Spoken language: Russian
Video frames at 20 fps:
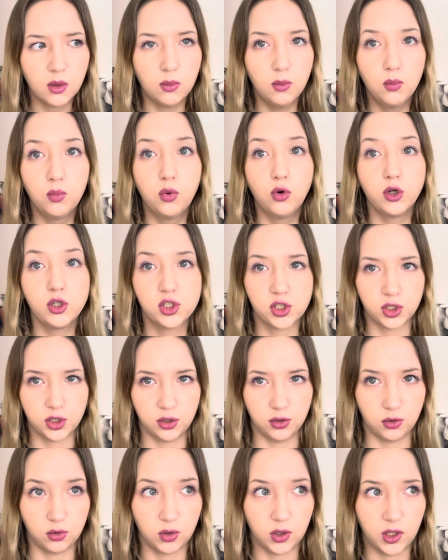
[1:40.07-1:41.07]
Больше
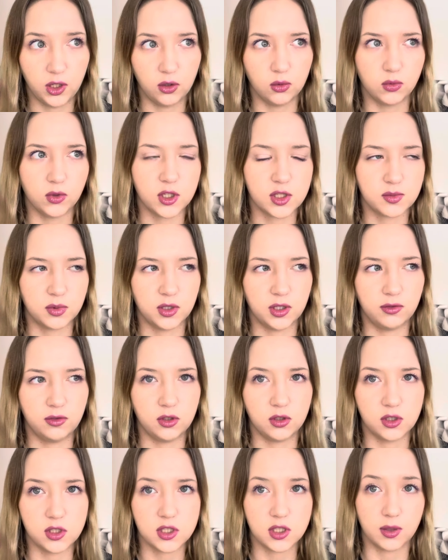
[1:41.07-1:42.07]
хирургии у нас
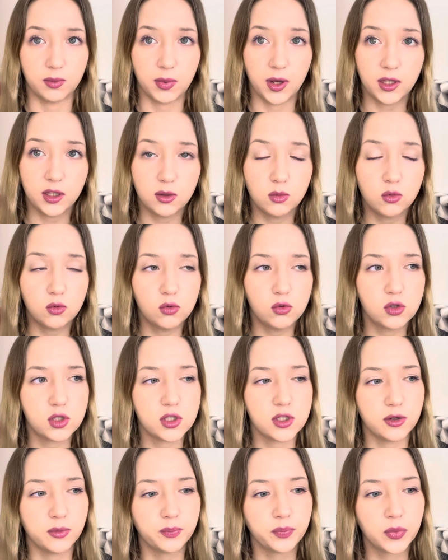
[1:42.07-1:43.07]
появилась на пятом
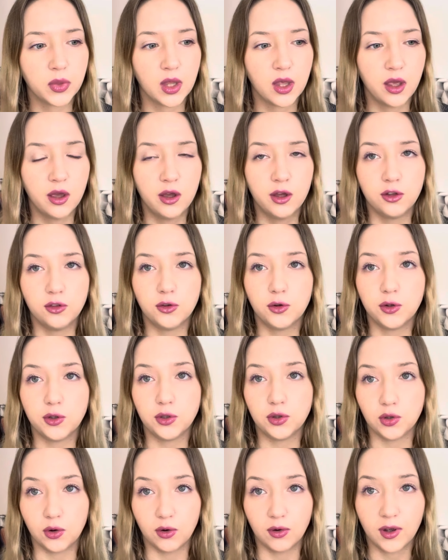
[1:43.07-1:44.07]
курсе, но и
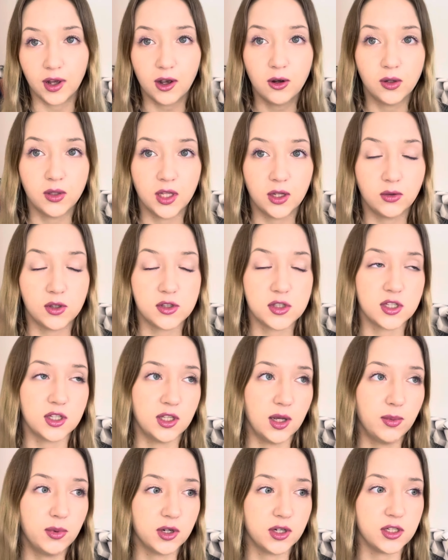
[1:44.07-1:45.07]
то, как она у нас
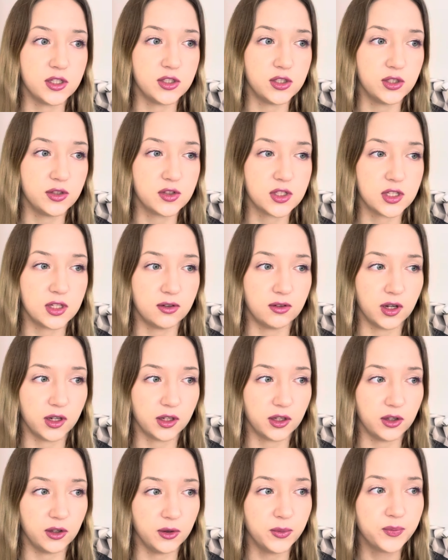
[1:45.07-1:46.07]
всегда проходила в
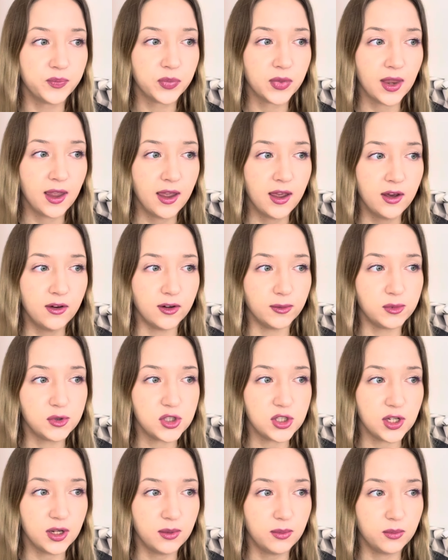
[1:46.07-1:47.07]
Словакии.
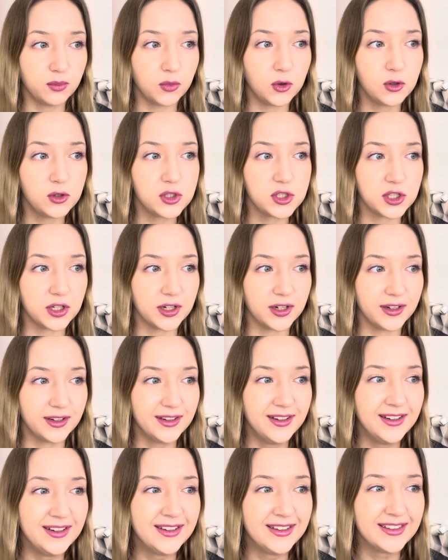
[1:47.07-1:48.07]
Вообще больше
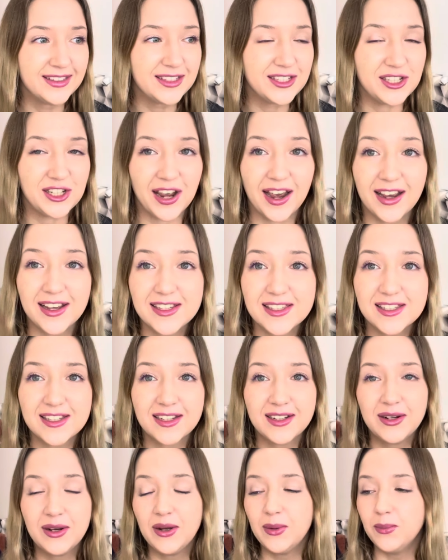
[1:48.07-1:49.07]
часть,
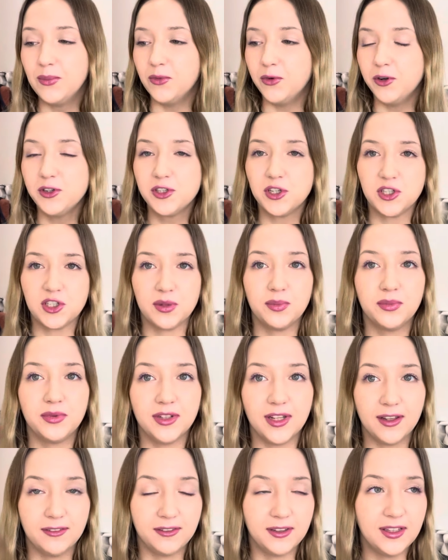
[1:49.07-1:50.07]
больше чем
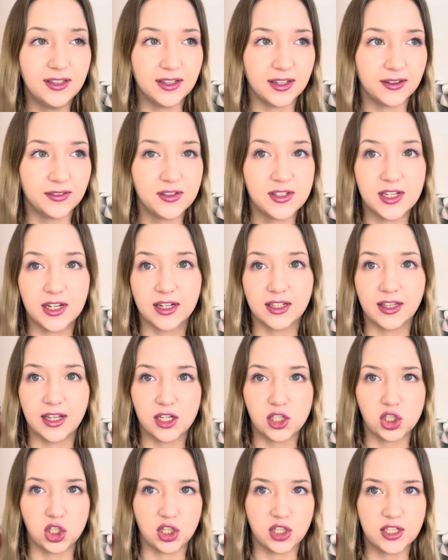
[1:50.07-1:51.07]
половина всех
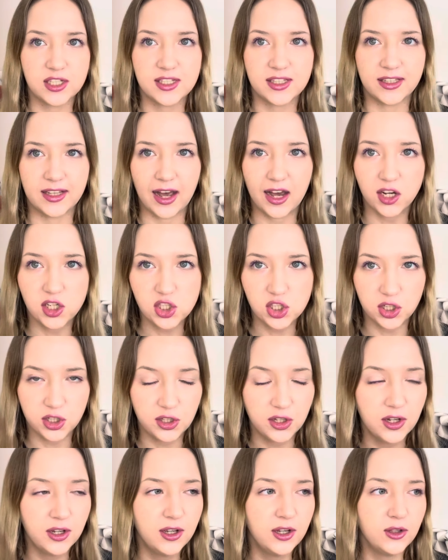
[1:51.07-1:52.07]
наших стажей,
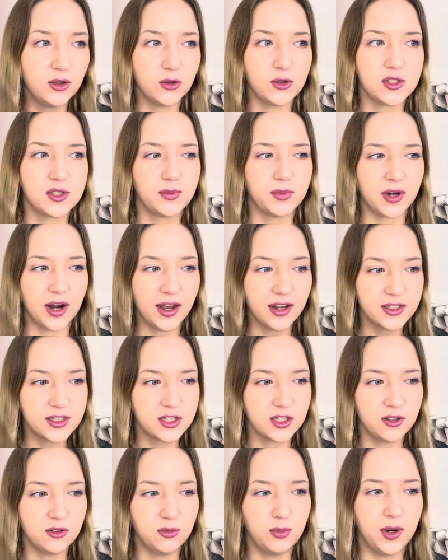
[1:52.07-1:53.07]
то есть
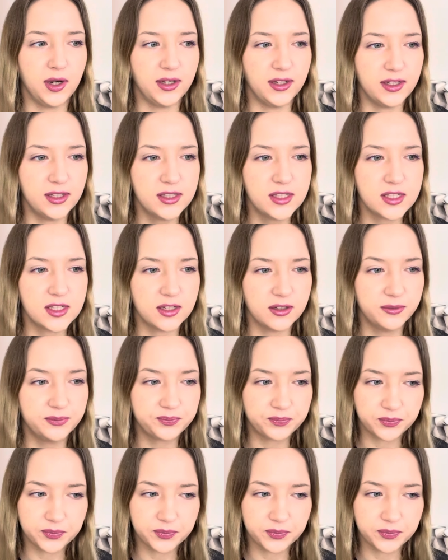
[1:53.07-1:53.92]
практики в больнице,